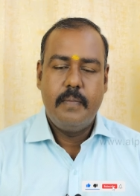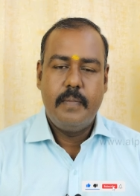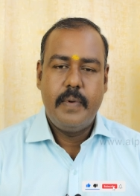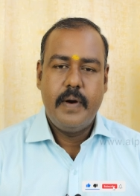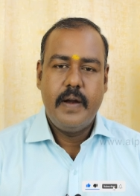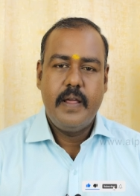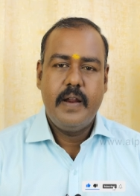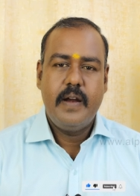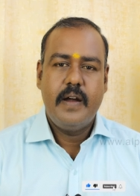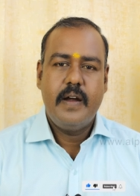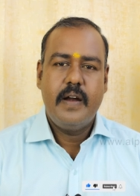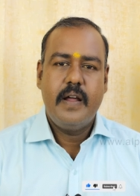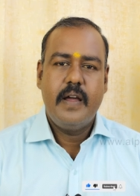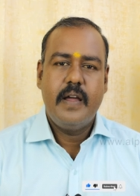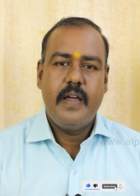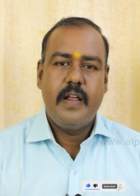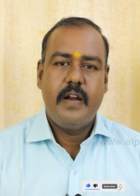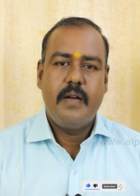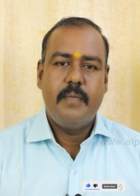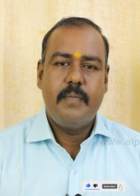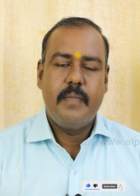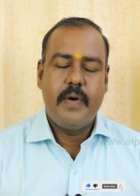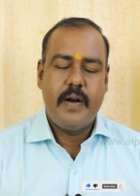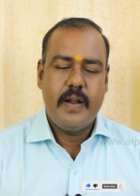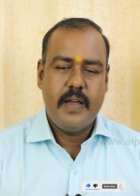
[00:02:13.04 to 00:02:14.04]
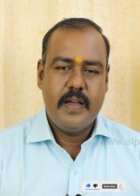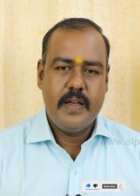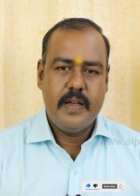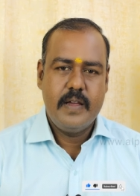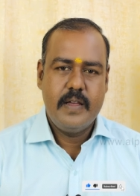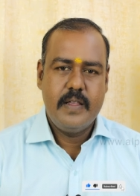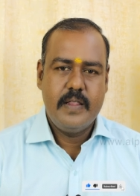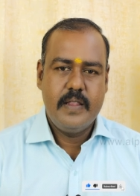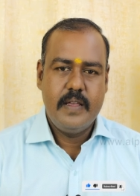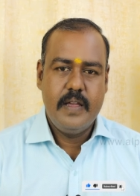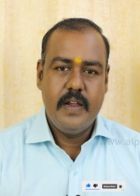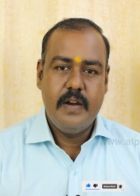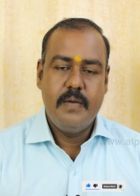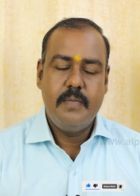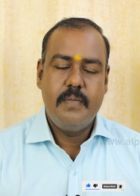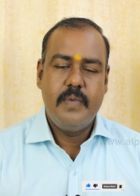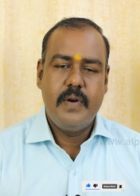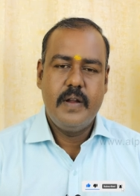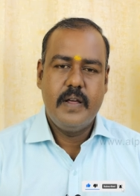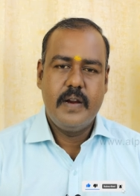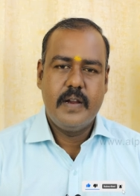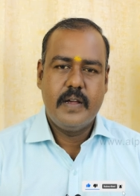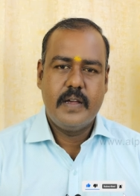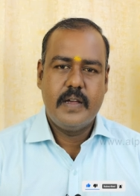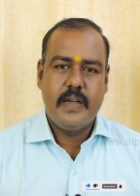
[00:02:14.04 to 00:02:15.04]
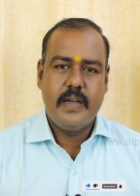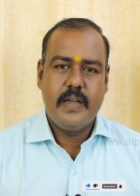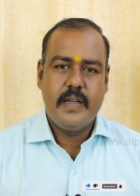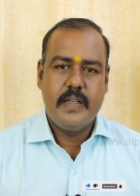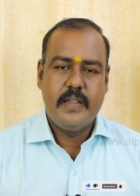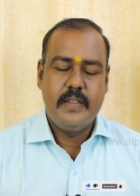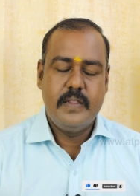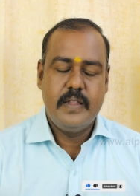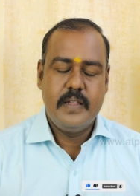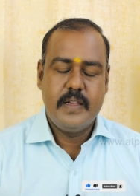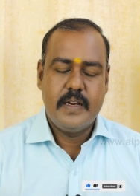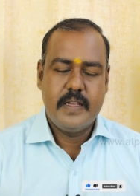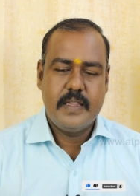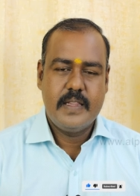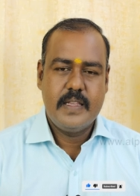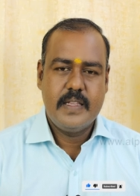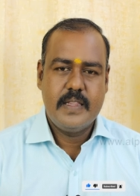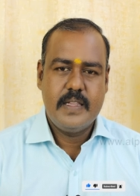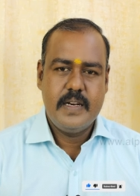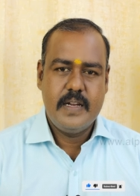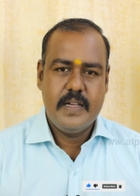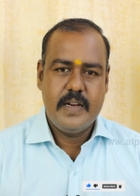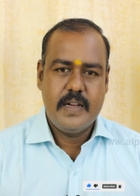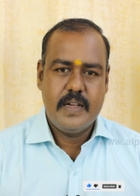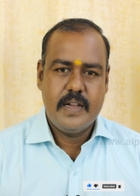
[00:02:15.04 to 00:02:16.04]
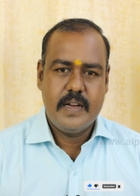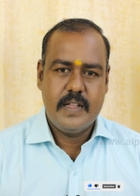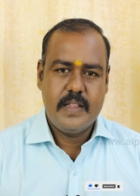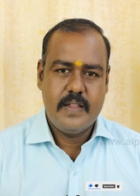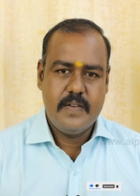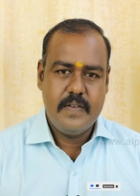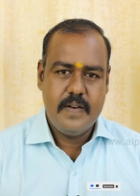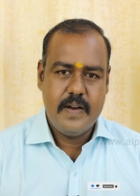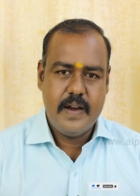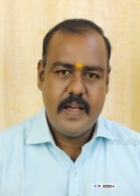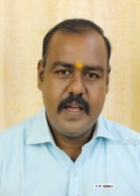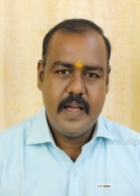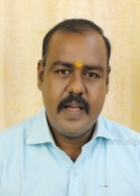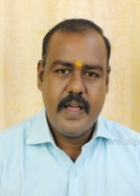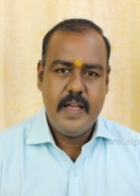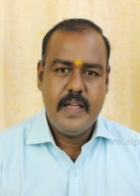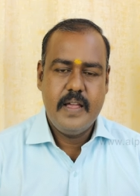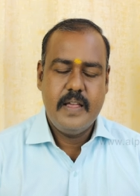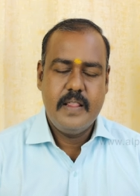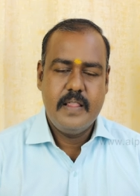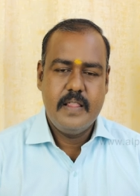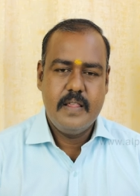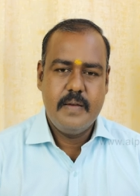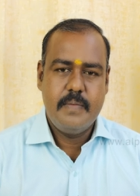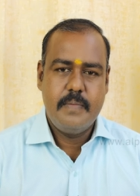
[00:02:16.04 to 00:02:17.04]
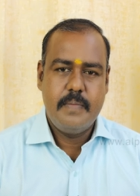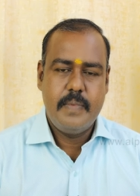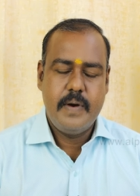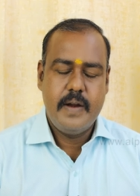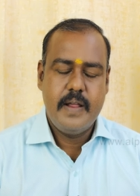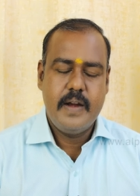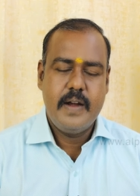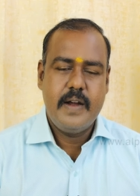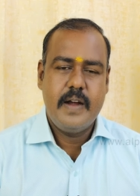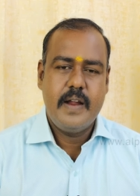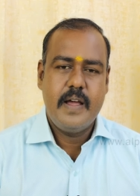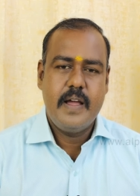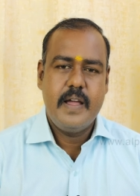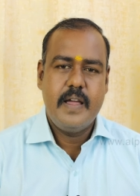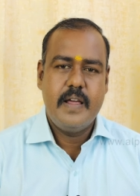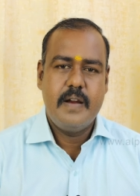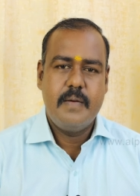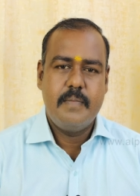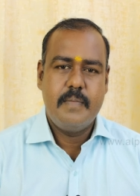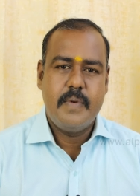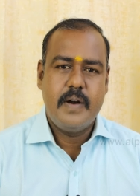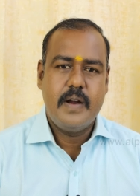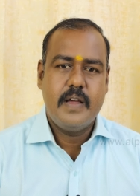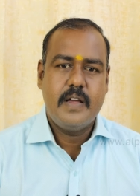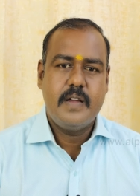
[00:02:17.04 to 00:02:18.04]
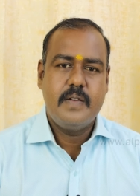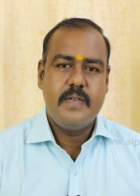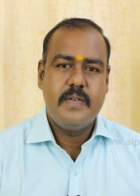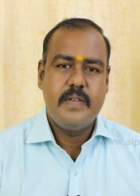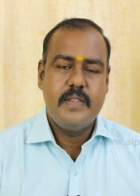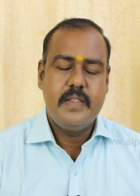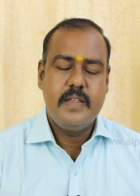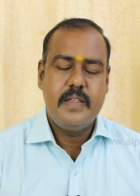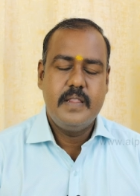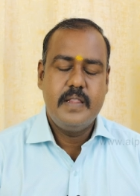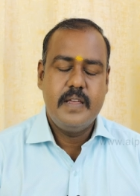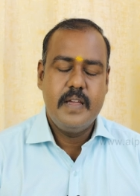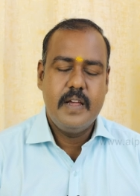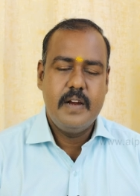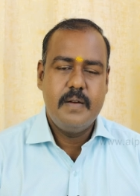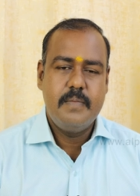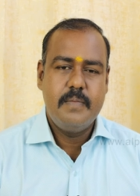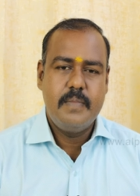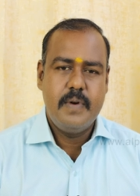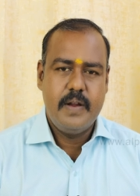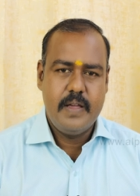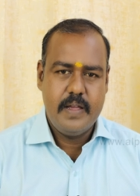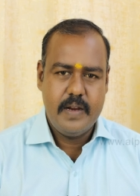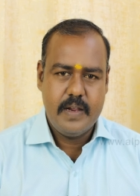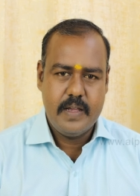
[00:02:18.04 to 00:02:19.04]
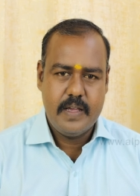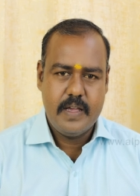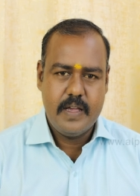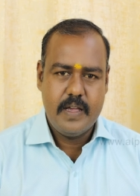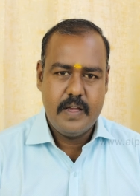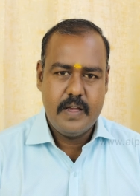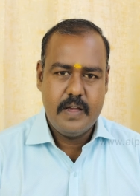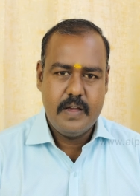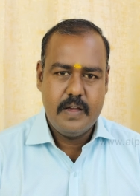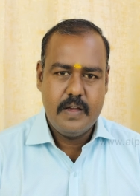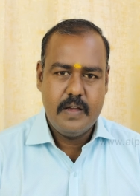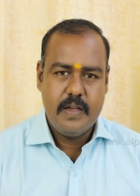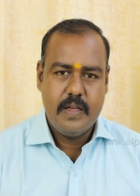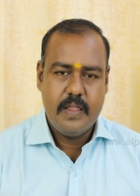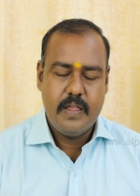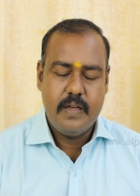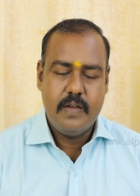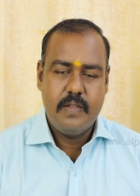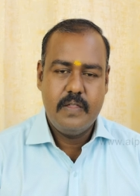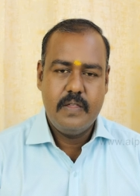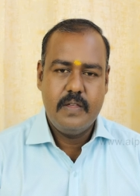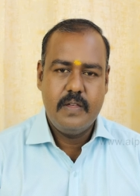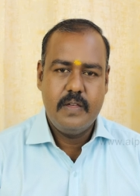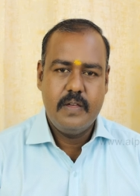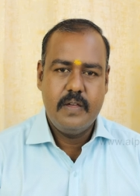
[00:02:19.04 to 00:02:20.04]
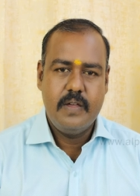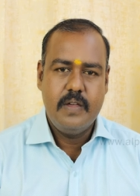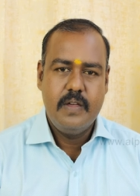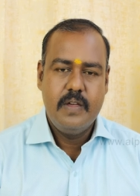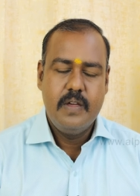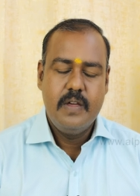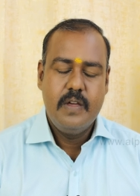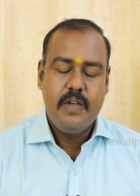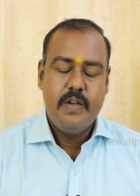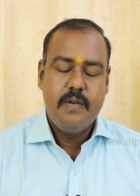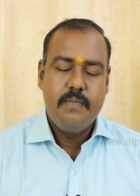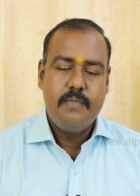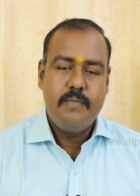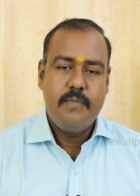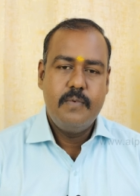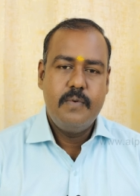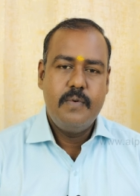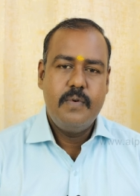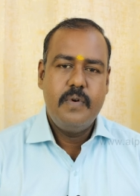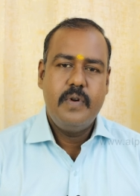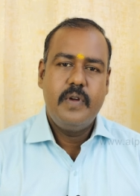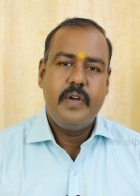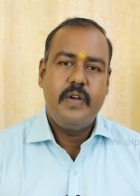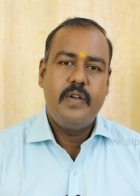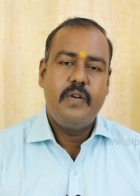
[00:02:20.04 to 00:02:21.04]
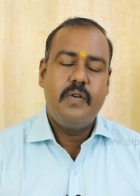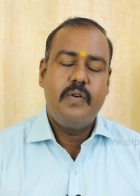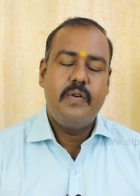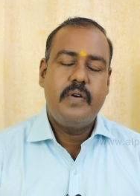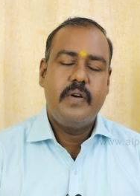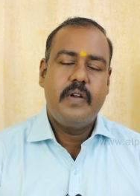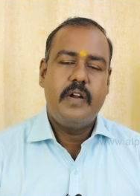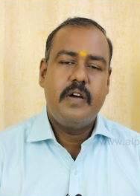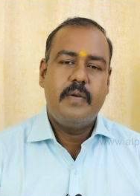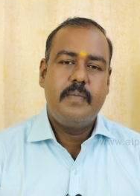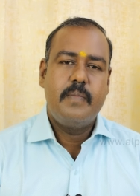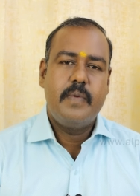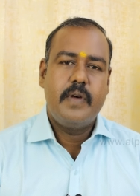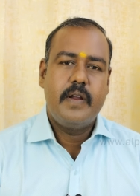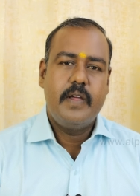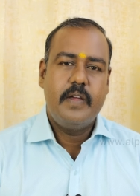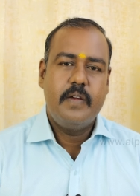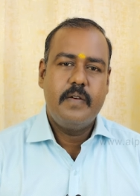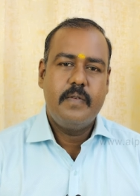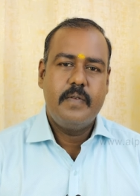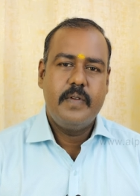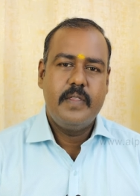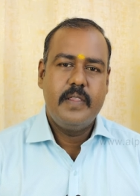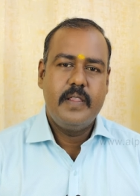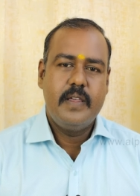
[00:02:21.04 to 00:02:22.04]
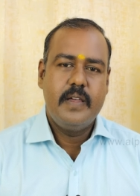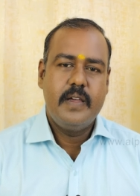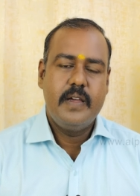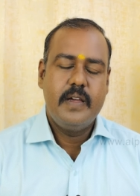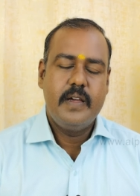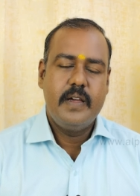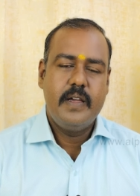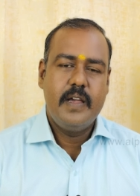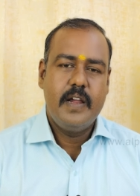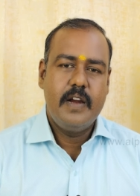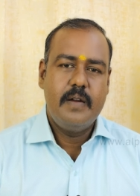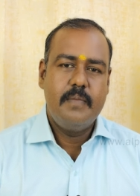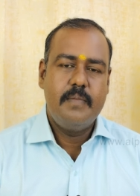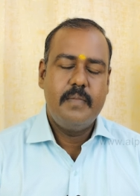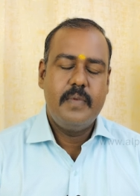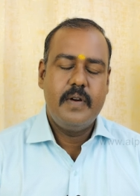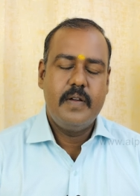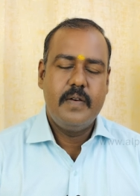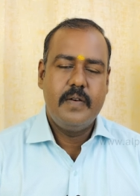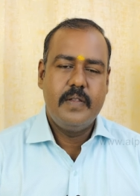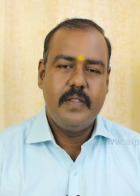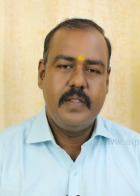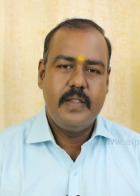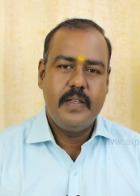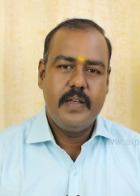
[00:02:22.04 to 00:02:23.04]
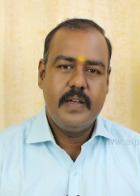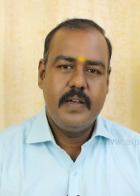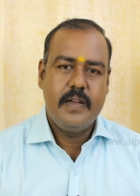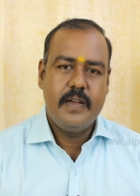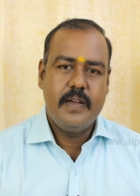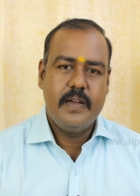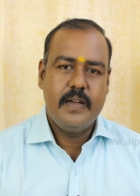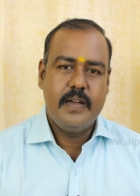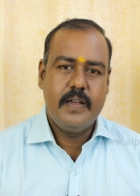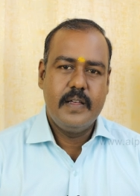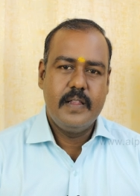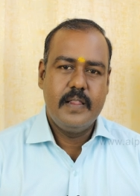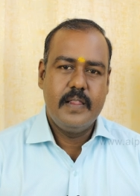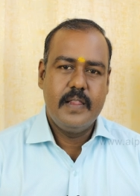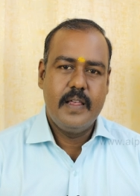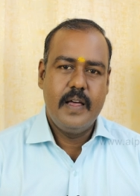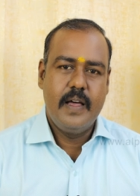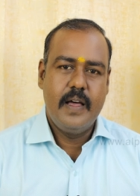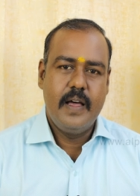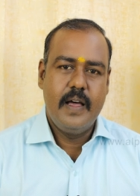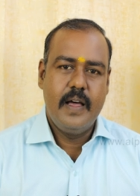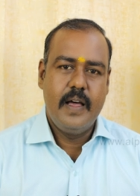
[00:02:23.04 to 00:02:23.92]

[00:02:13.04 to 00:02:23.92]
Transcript: பனிரெண்டாயிரம் மடங்கு இந்த எலும்பில் இருக்குது அந்த இரத்தத்தில் இருக்கிறத விட இந்த பன்னிரெண்டாயிரம் மடங்கு வந்து இந்த எலும்பில் இருக்குது அதாவது மூணு கிலோகிராம் வரையும் வந்து எலும்பில் வந்து இந்த